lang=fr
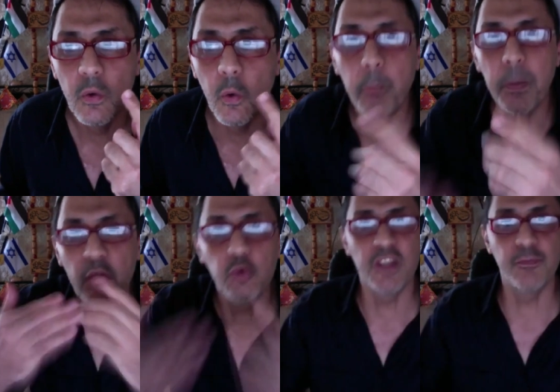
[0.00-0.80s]
ont
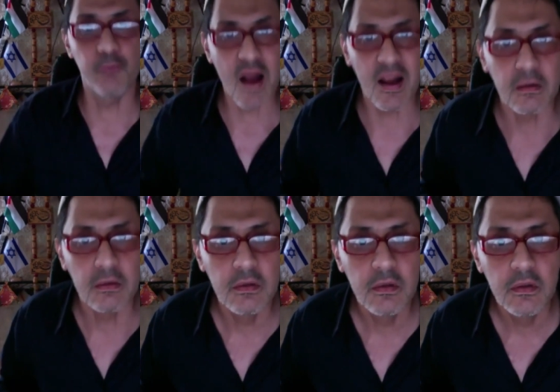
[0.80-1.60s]
perdu espoir.
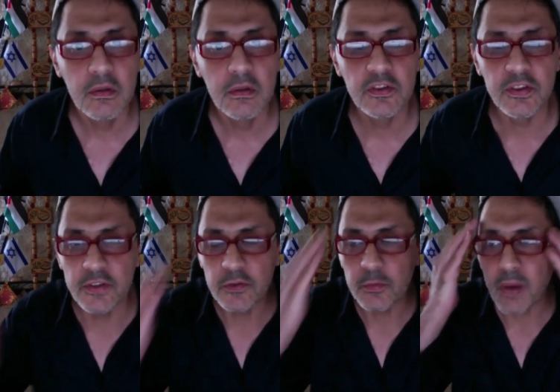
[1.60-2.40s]
J'ai dit,
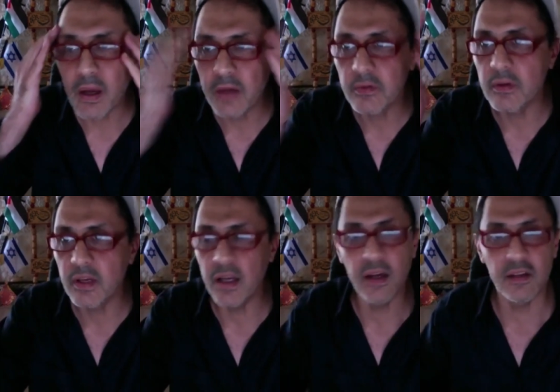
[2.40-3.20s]

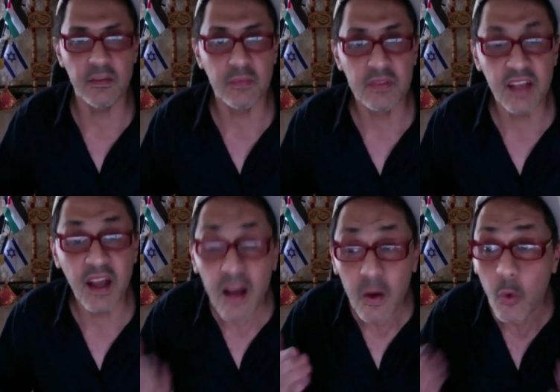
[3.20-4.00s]
subhanallah, c'est
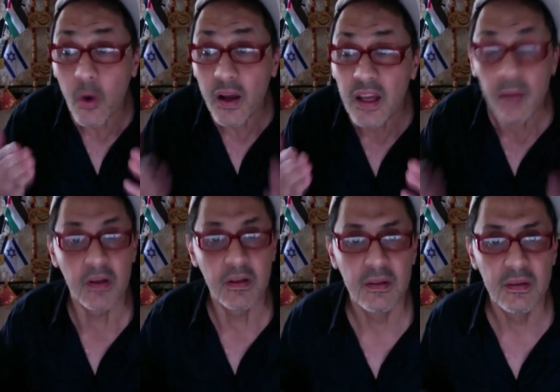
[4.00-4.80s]
incroyable.
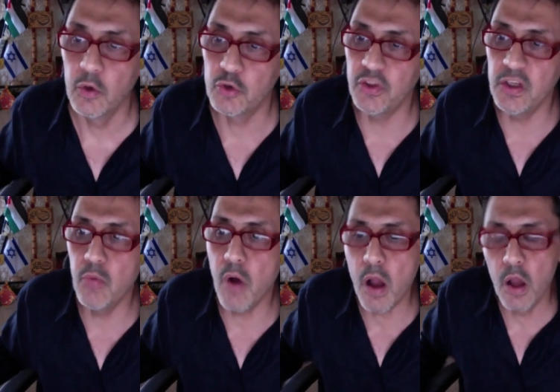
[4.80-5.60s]
Je dis,
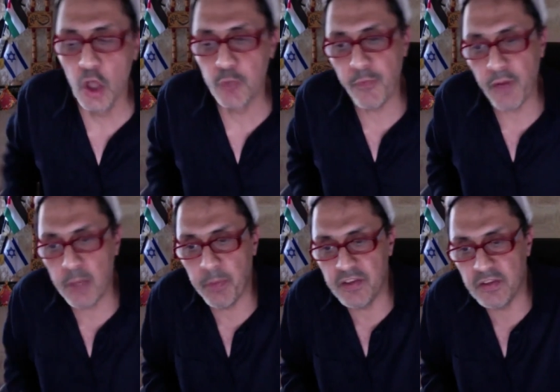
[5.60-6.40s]
moi, je préfère que
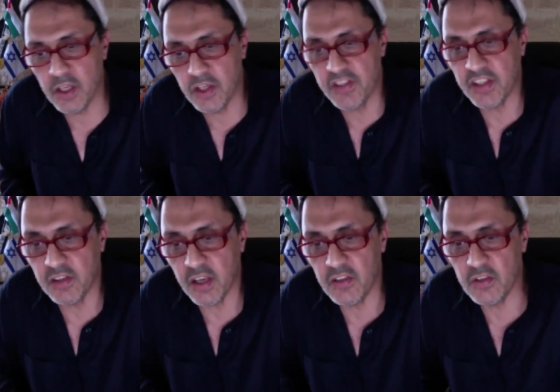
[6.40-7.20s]
les Palestiniens quittent cette
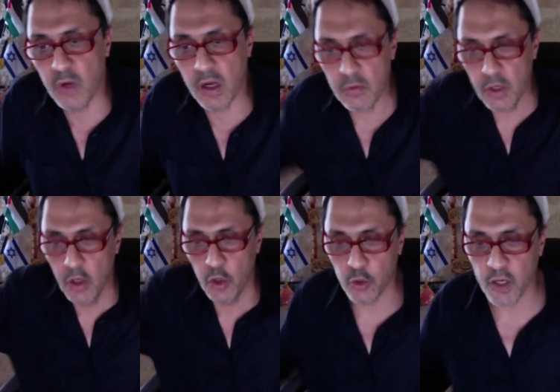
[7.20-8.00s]
terre, ils disent, moi,
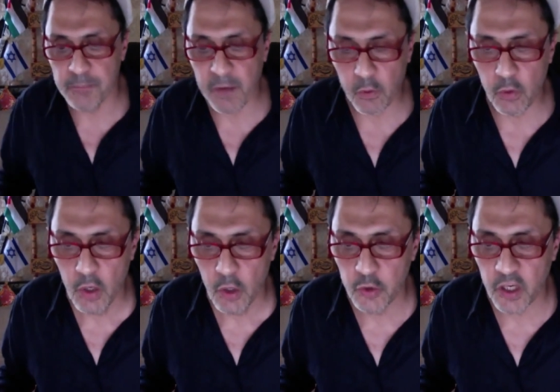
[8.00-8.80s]
je respecte le,
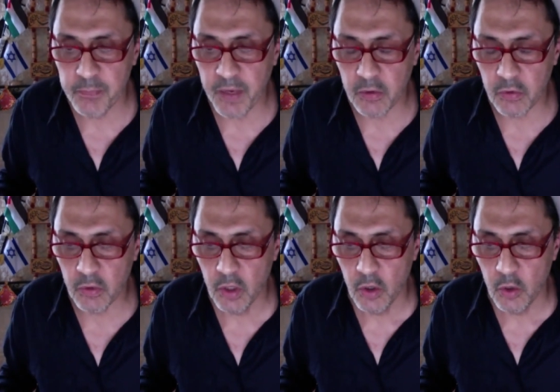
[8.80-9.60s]
je respecte
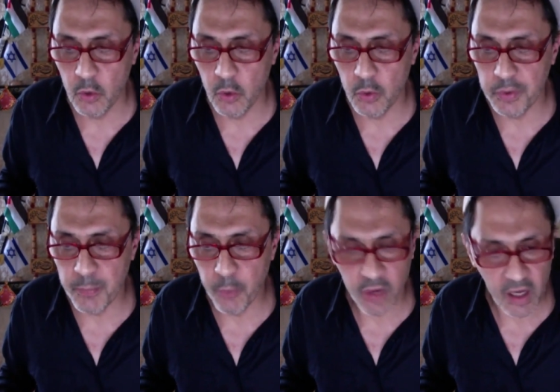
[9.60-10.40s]
le,
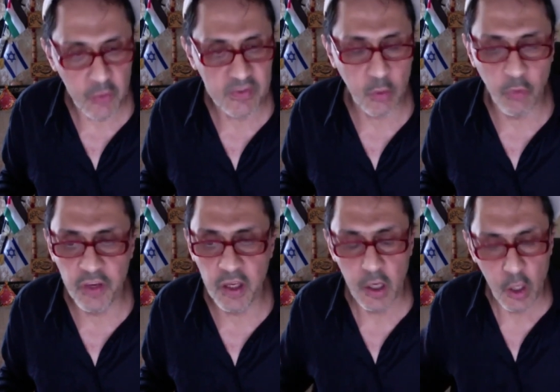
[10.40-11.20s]
dépôt qu'Allah nous a
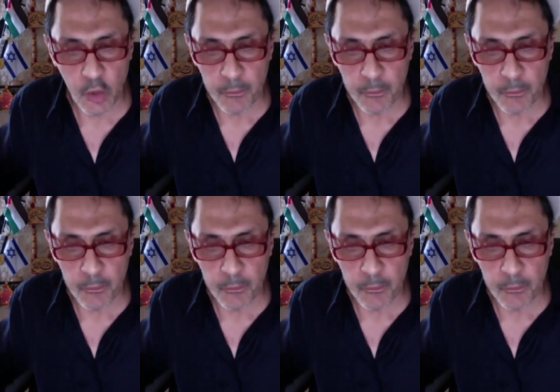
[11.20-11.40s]
confié,